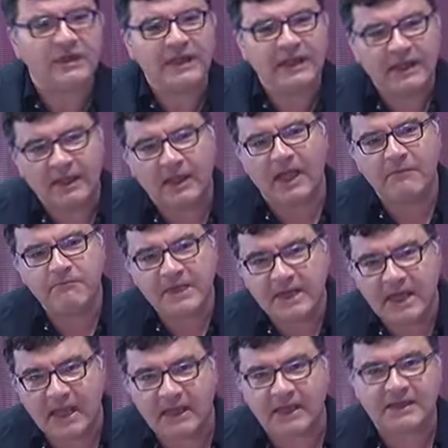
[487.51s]
di
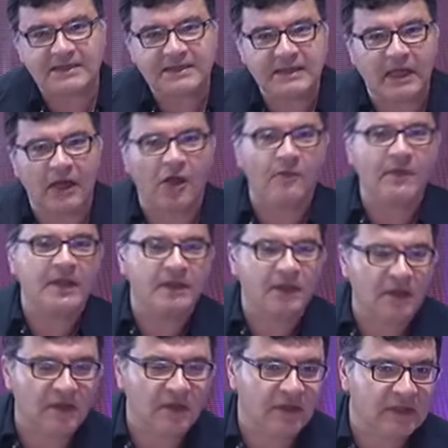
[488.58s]
abbinare sia l'aumento
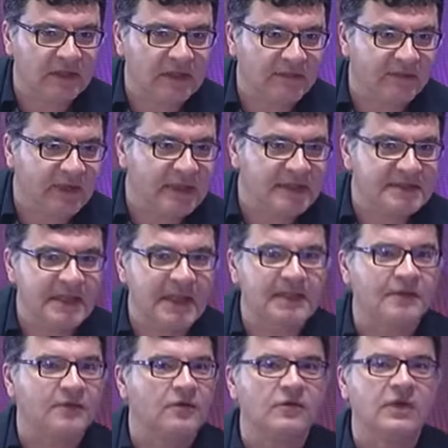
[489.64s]
della raccolta
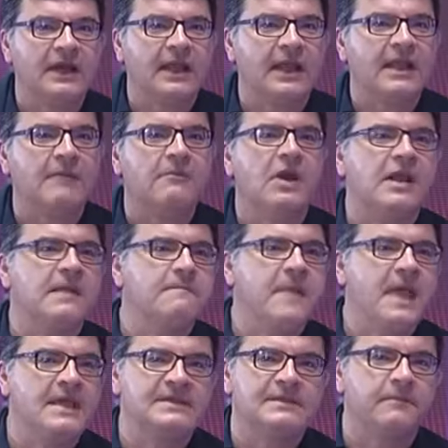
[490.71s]
differenziata con quelle che chiamano le
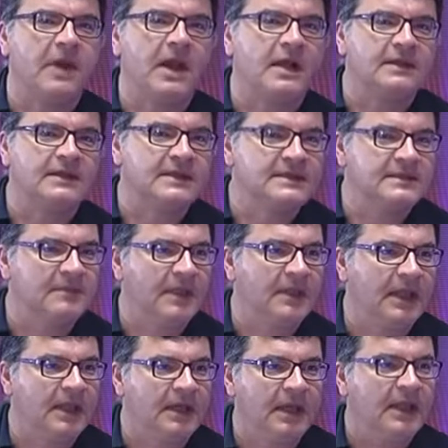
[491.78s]
best practice in
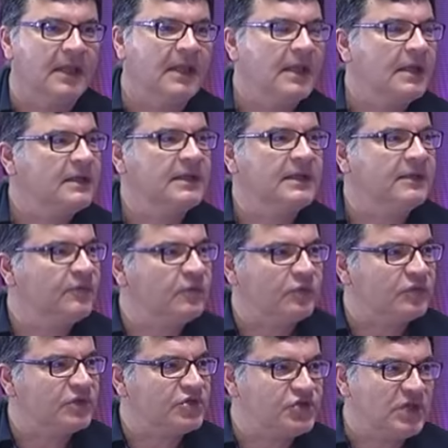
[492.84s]
materia di
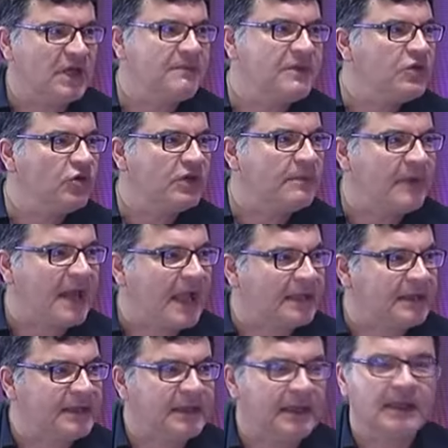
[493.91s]
rifiuti, cioè le migliori
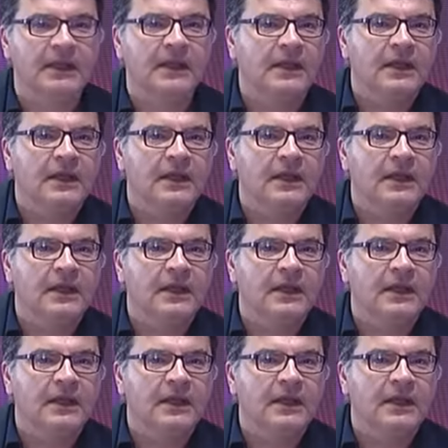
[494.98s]
pratiche